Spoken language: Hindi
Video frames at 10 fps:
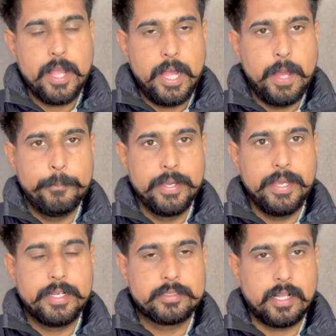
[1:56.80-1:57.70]
आप
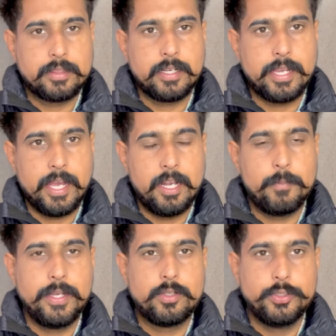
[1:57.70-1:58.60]
एक साल तक
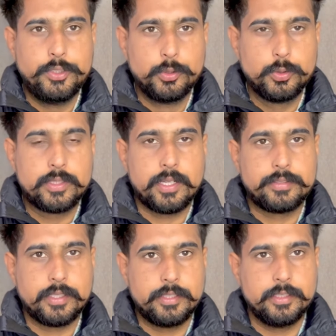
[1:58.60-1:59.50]
एल को यूज़ कर
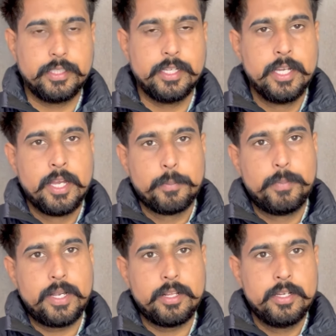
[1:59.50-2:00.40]
सकते थे
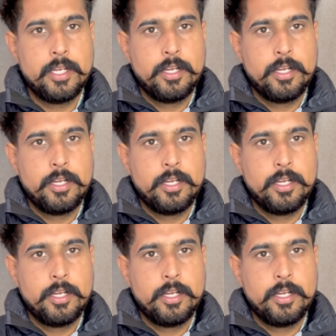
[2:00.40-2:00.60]
बट